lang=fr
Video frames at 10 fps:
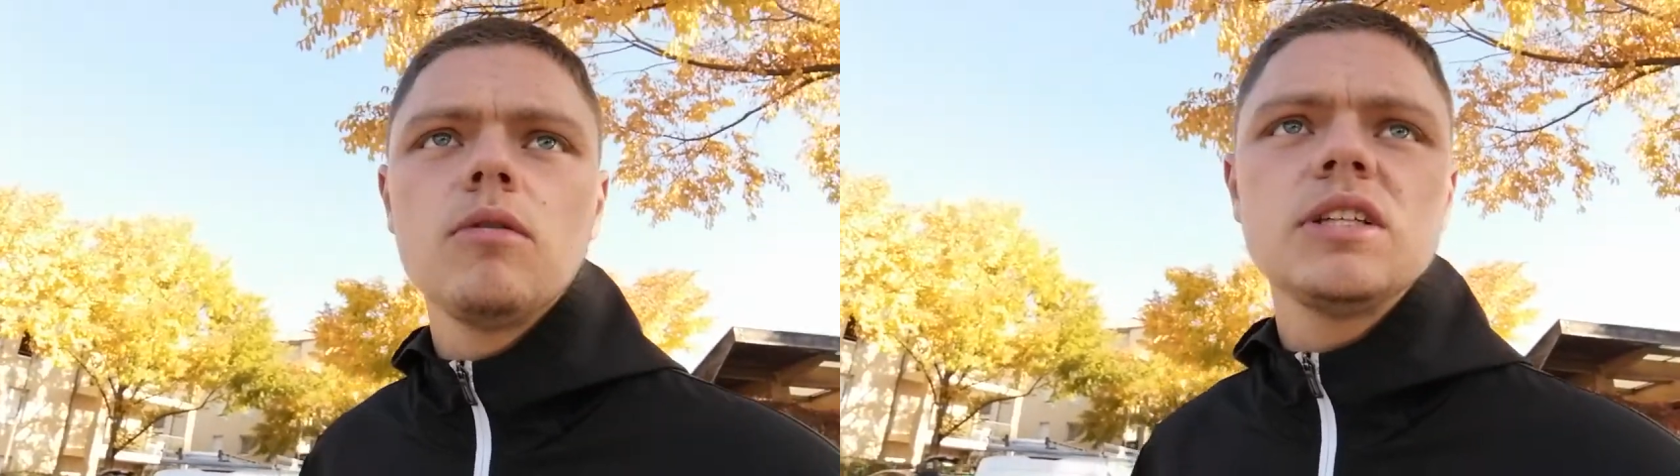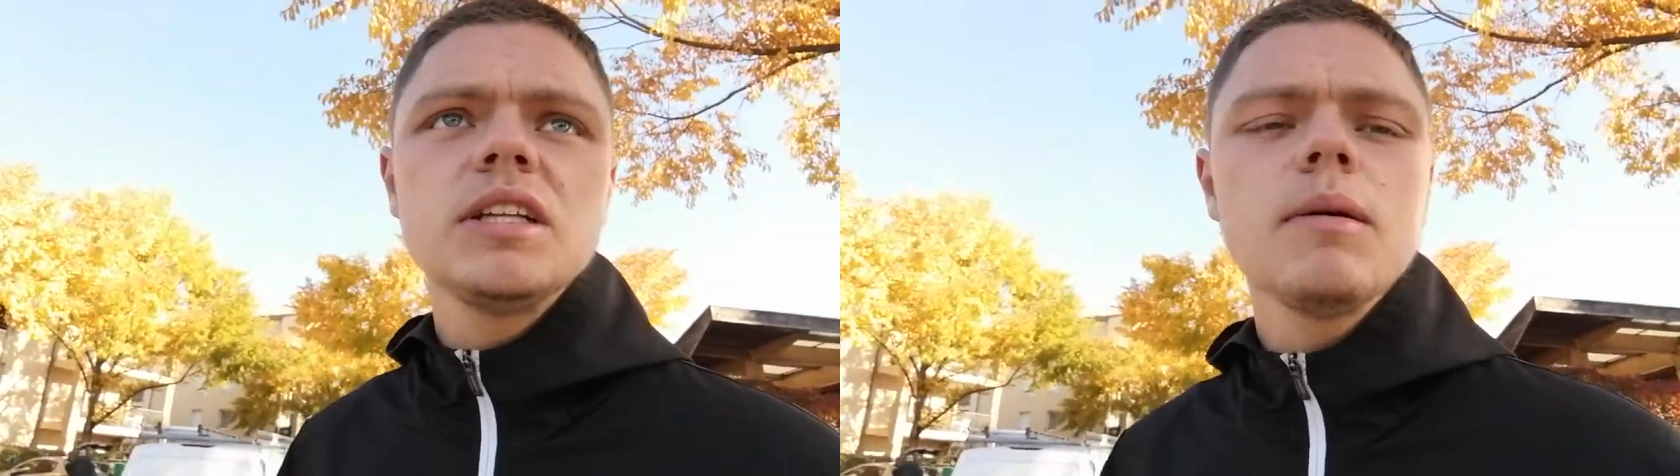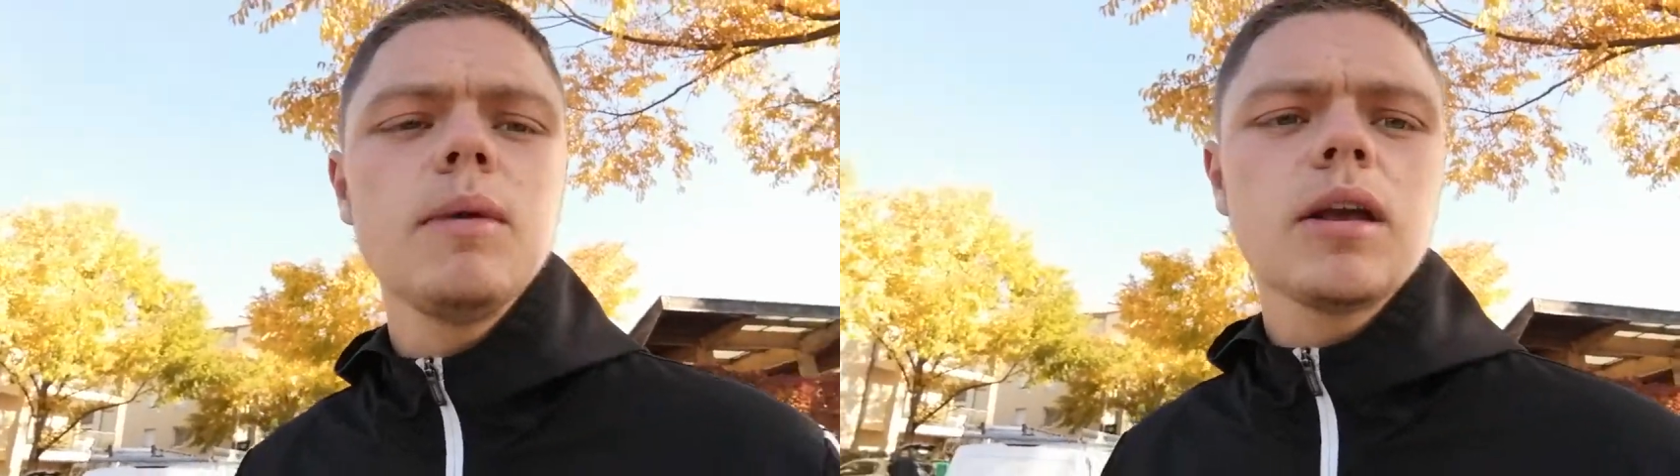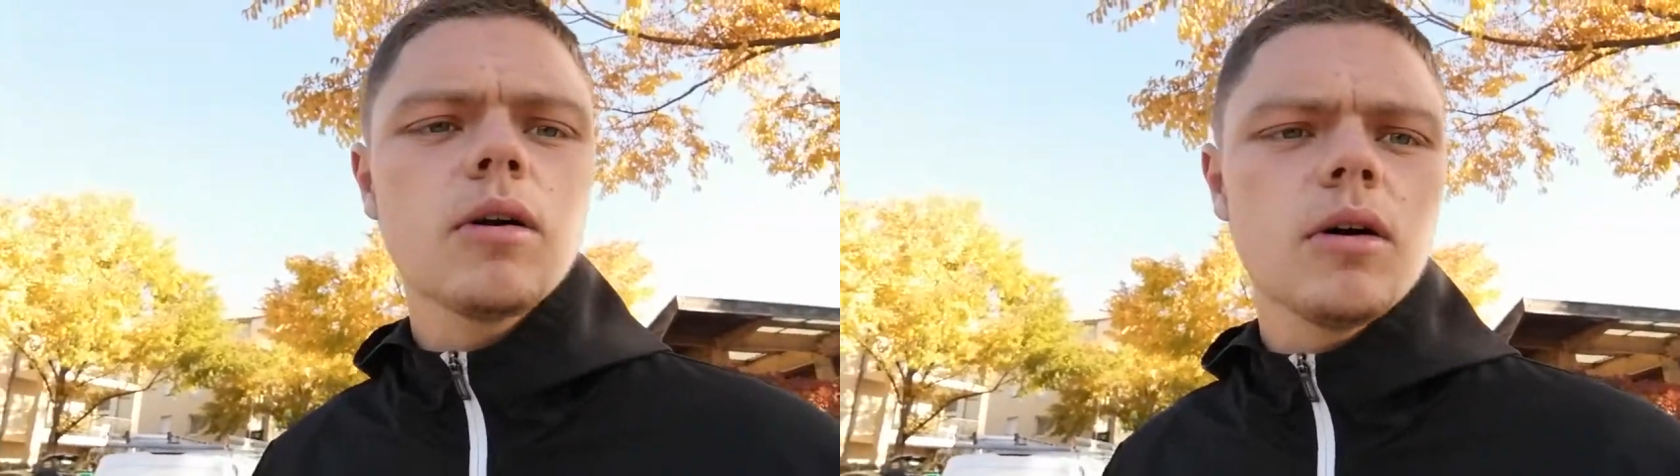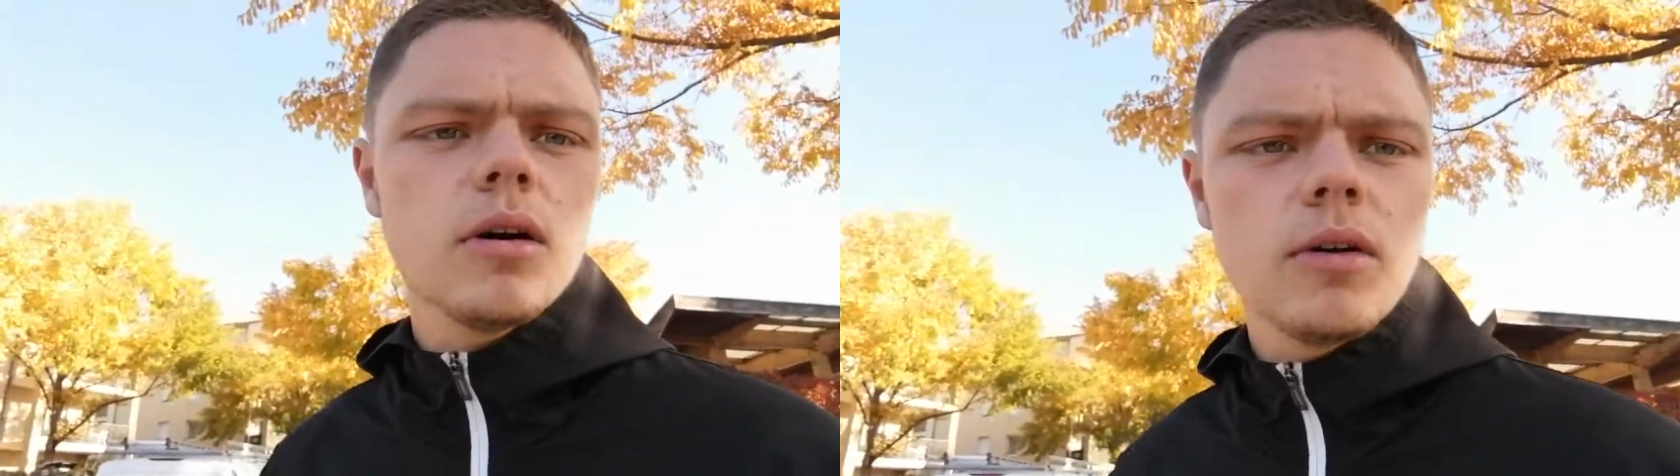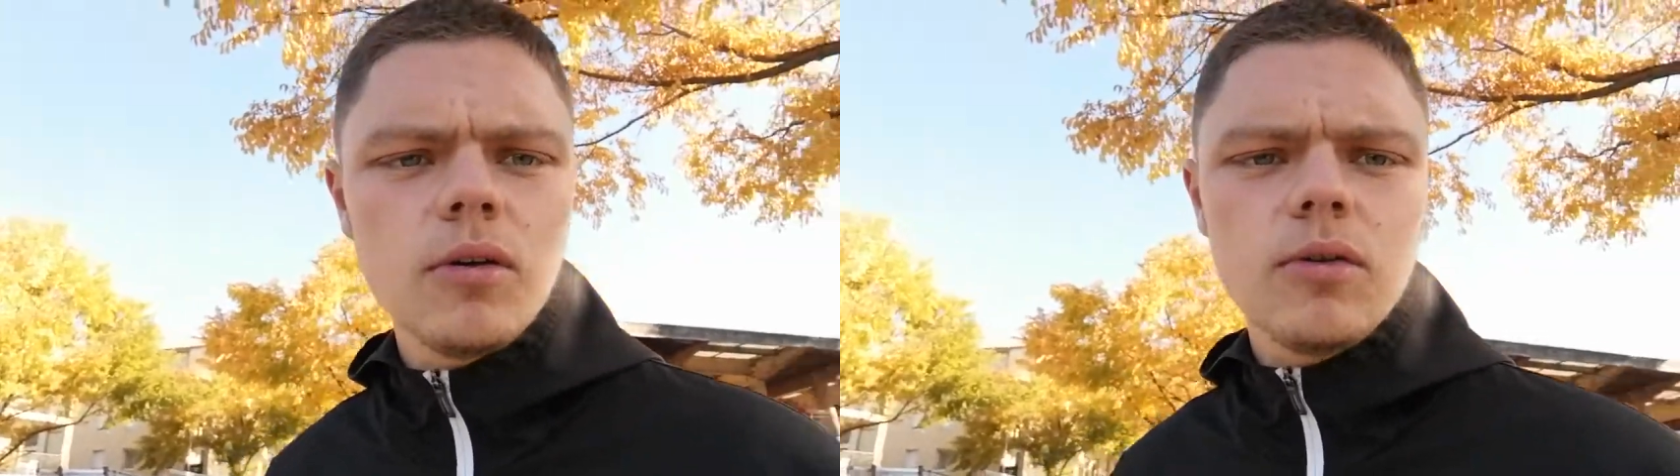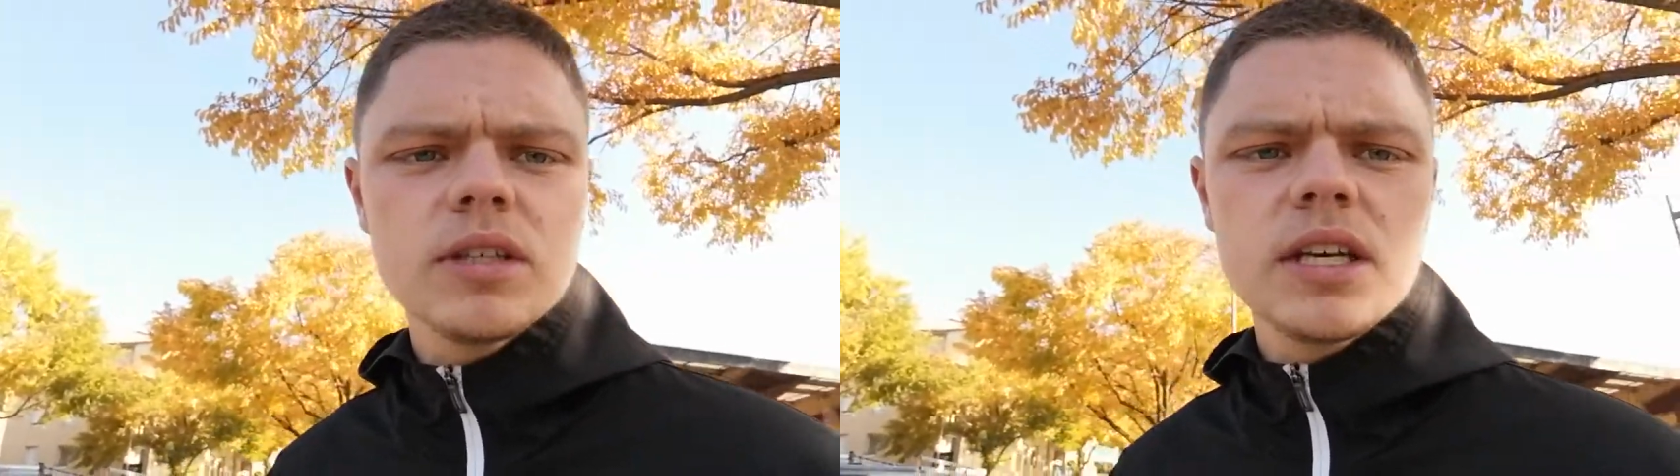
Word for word: dynamique, une,